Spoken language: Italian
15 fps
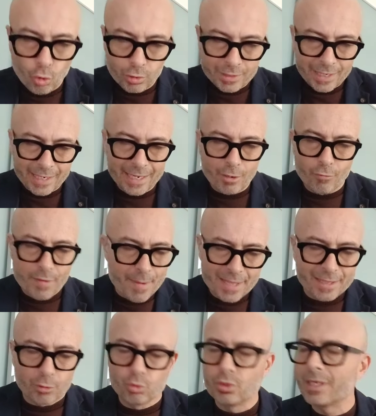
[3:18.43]
oltre che
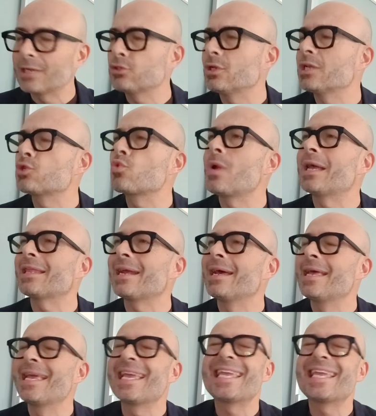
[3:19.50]
ovviamente a tutto il resto della squadra,